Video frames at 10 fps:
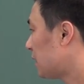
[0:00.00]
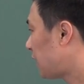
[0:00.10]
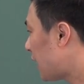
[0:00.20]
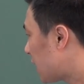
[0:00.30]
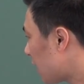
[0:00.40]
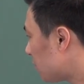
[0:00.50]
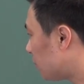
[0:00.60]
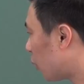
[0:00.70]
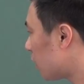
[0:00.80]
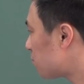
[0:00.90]
They get
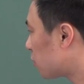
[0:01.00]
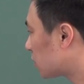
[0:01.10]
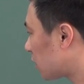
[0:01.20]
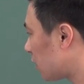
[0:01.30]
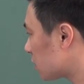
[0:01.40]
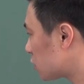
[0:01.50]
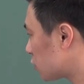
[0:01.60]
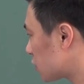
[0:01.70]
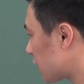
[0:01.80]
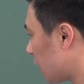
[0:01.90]
more product to
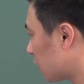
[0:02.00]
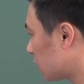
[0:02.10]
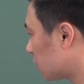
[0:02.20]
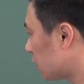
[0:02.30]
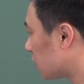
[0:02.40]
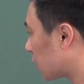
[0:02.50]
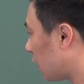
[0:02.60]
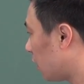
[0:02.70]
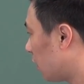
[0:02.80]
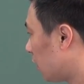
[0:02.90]
sell.
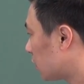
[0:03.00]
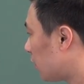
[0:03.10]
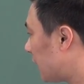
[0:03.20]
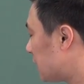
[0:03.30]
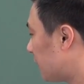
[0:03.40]
그러니까 더 많이